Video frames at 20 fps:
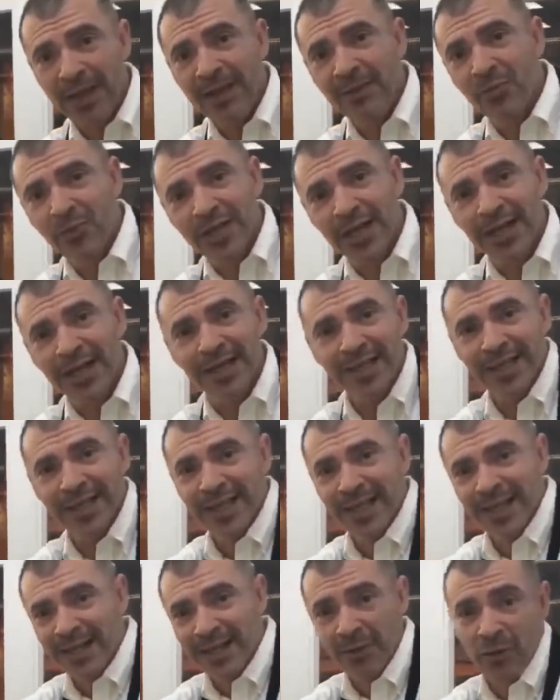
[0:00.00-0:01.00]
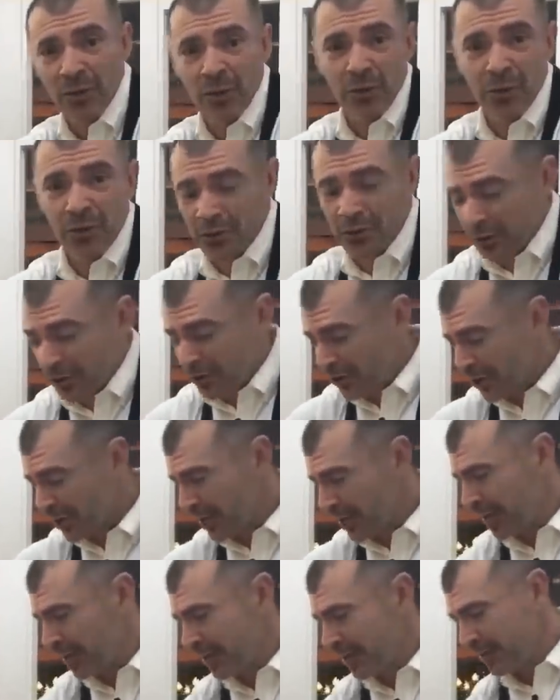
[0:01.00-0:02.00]
y mucha gente no, lo
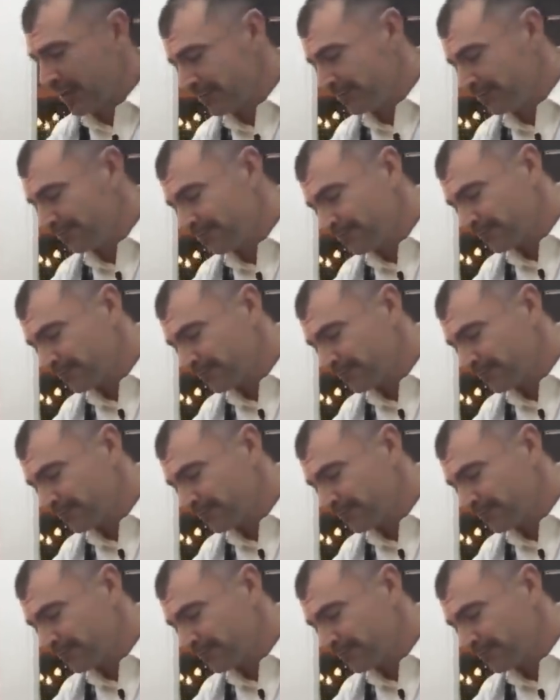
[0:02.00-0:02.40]
entiende.